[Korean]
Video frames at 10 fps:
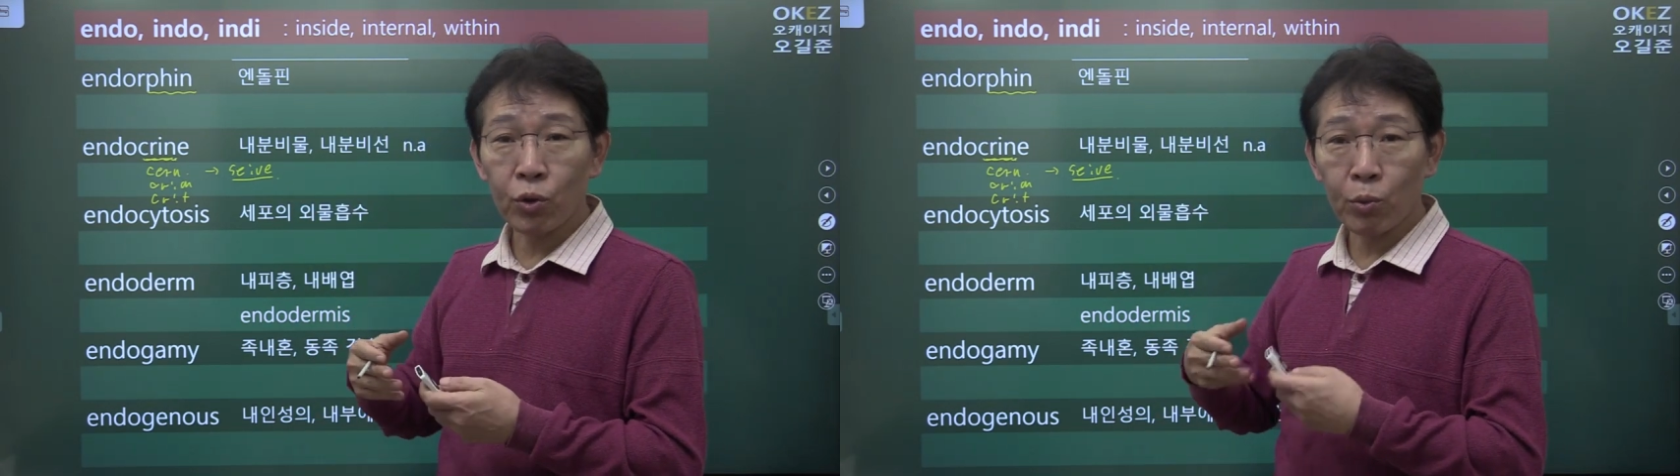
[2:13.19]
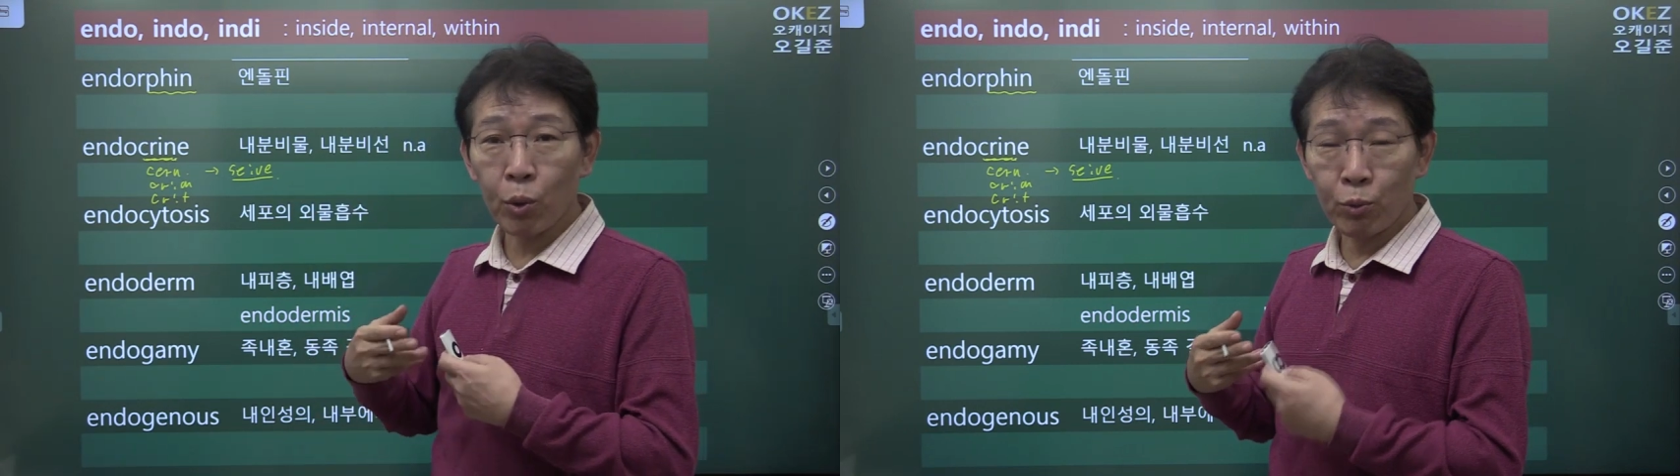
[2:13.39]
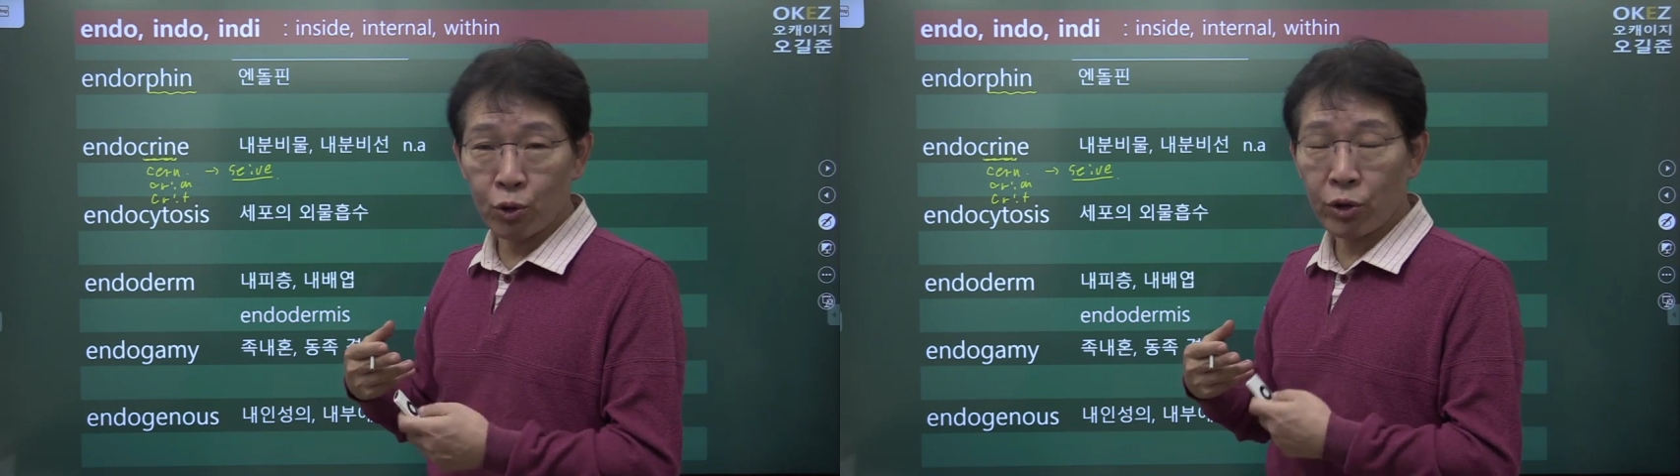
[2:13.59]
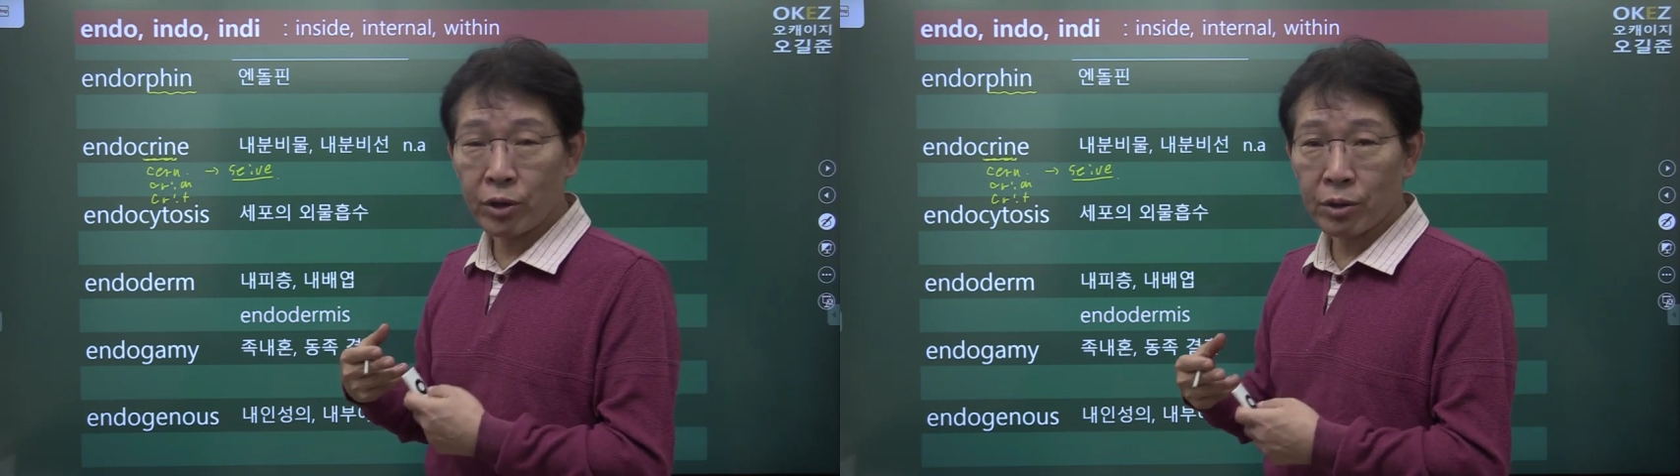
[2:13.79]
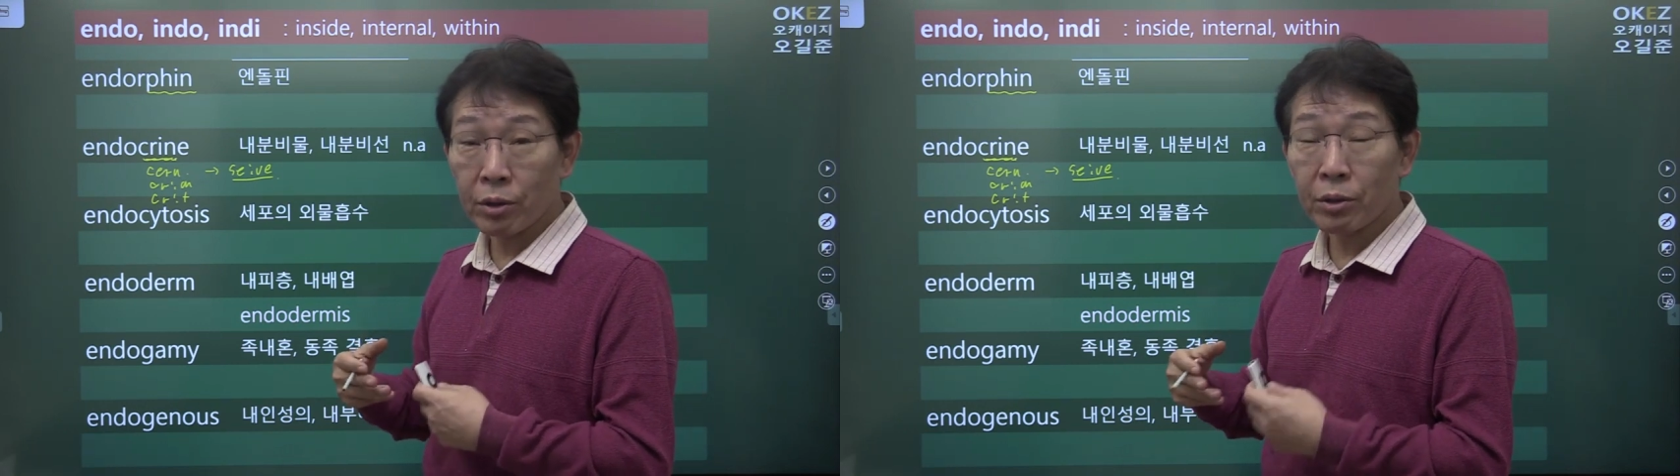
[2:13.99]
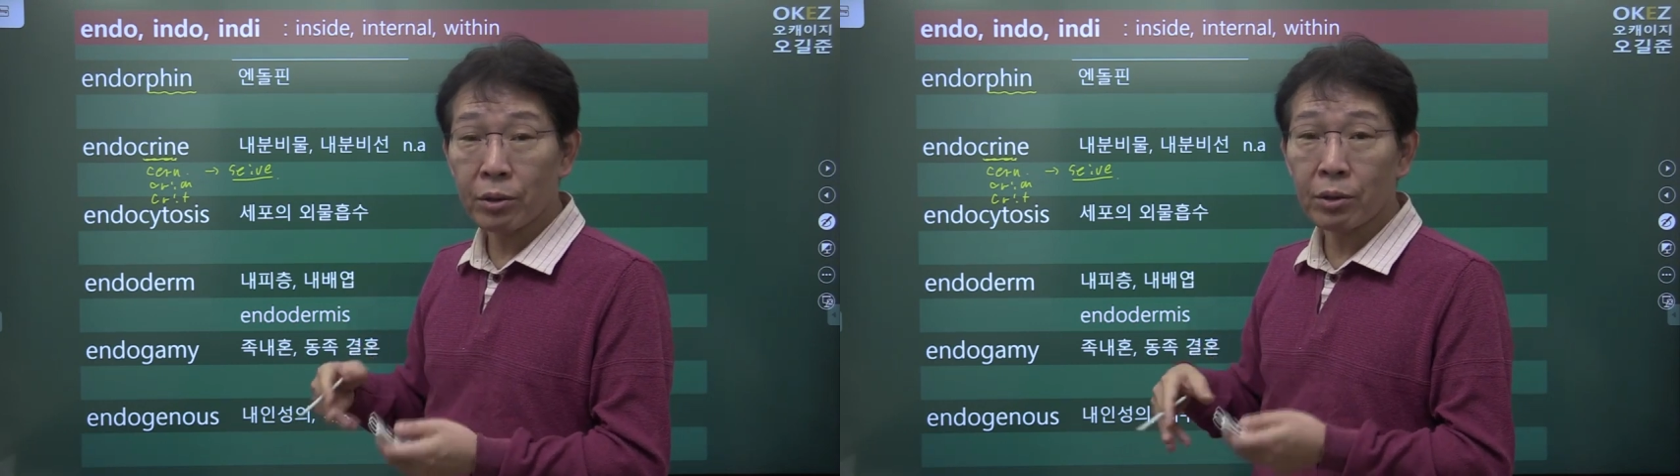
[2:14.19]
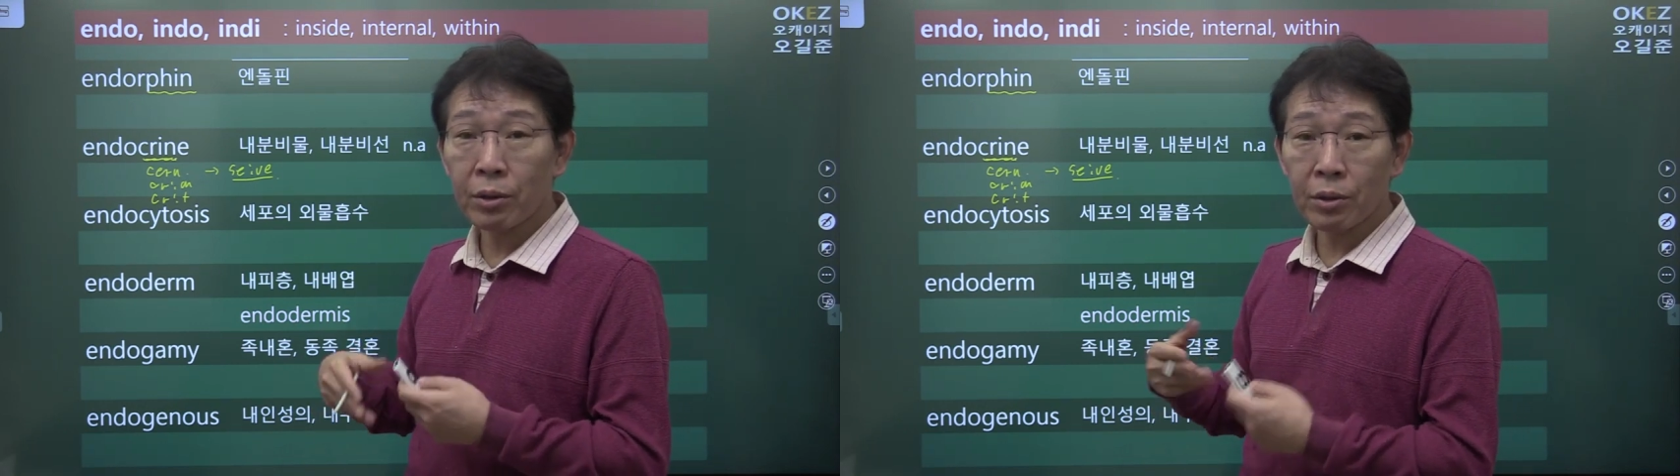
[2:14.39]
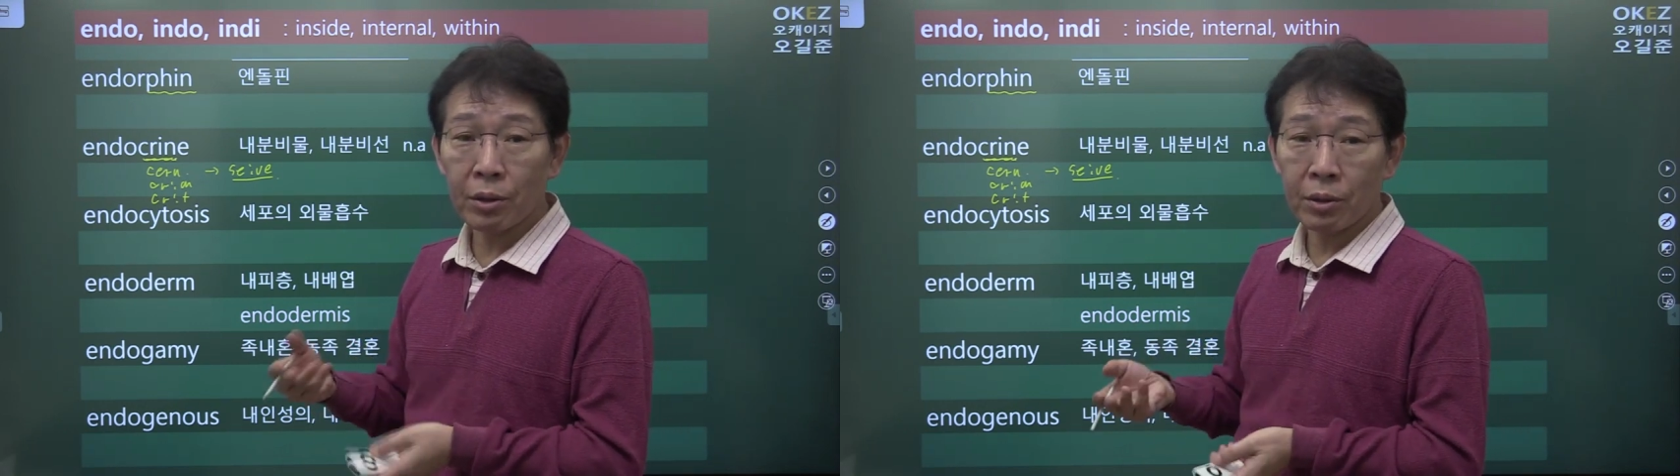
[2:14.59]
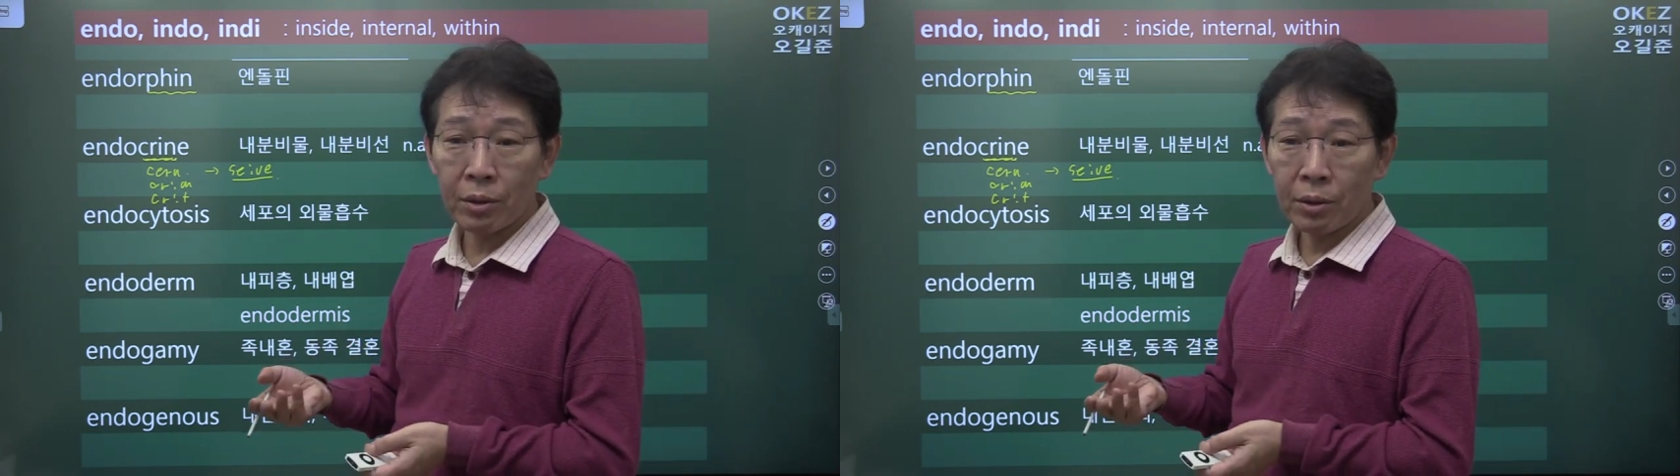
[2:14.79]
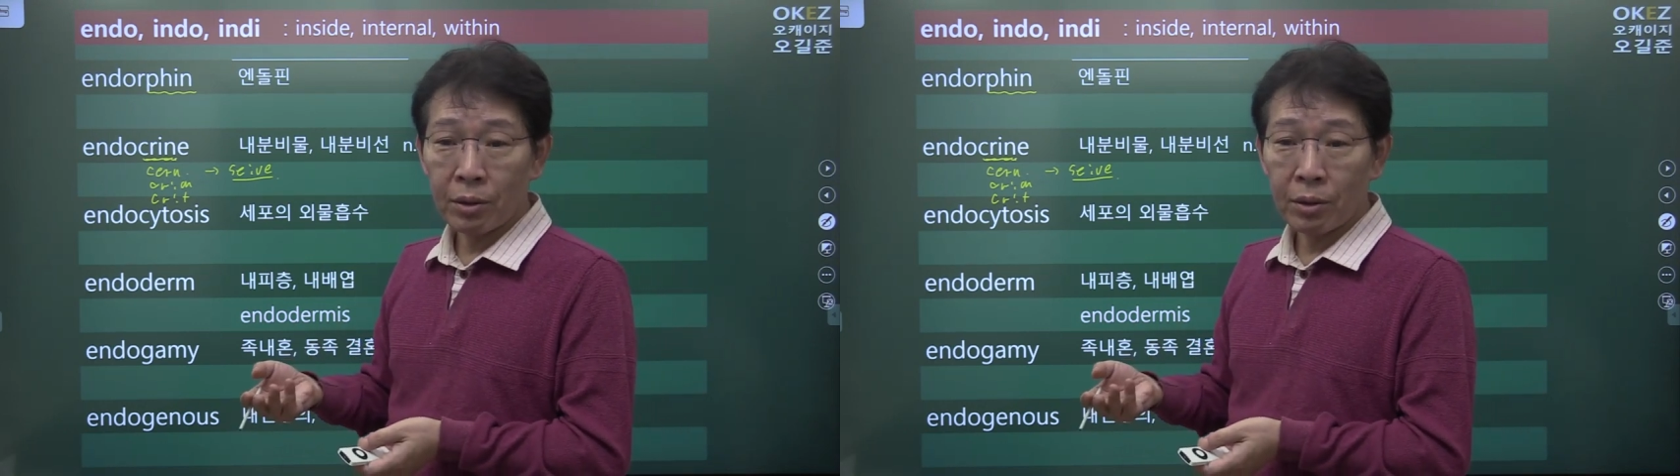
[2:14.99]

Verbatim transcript: 우리 몸속에서 흐르는 어떤